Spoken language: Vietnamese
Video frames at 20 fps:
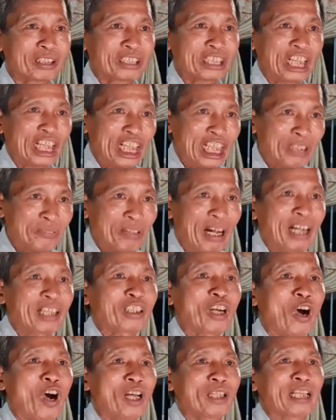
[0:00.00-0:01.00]
chí phật
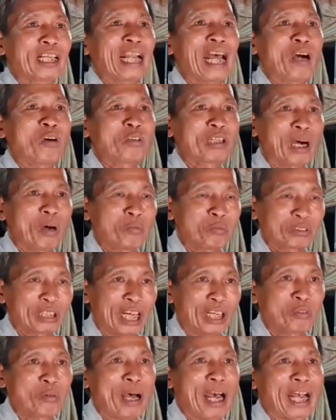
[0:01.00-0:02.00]
có là đạo không
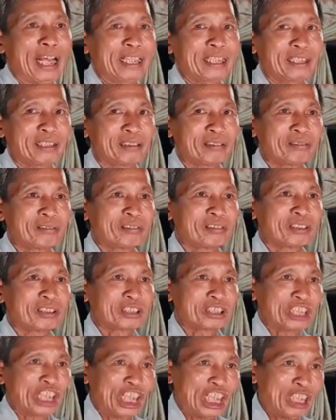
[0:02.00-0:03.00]
thể hoại
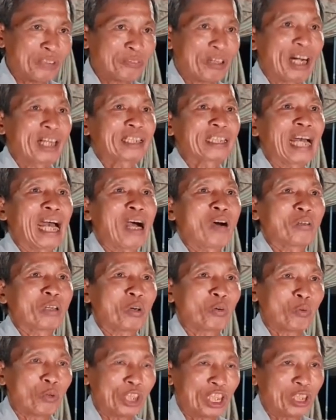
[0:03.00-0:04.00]
chí phật cao
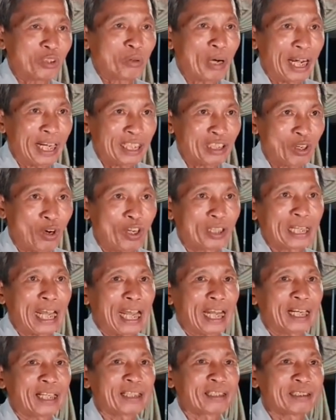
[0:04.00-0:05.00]
là quỷ quái khó
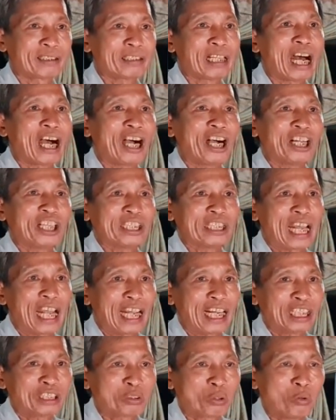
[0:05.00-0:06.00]
ngăn đời
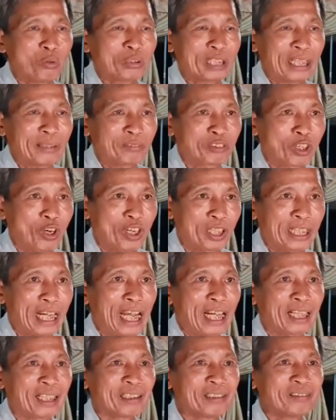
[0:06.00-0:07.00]
nay tu niệm khó
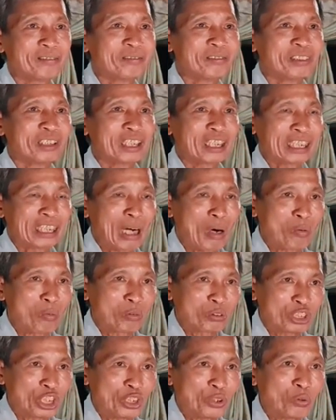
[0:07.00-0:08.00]
khăn
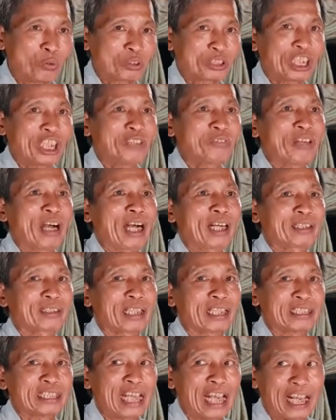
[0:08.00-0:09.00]
không nhiều chí phật
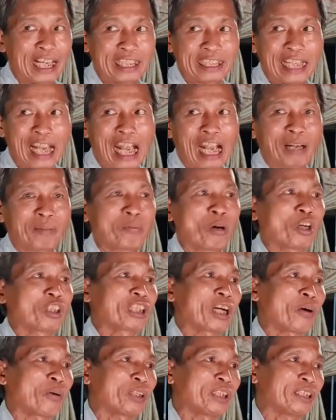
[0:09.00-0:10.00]
là dễ dàng bỏ
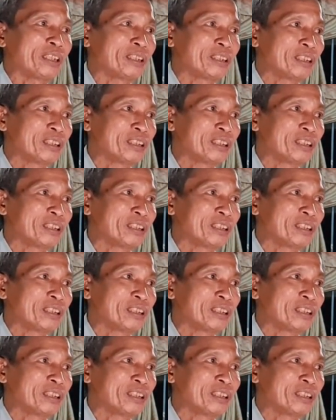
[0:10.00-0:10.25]
trôi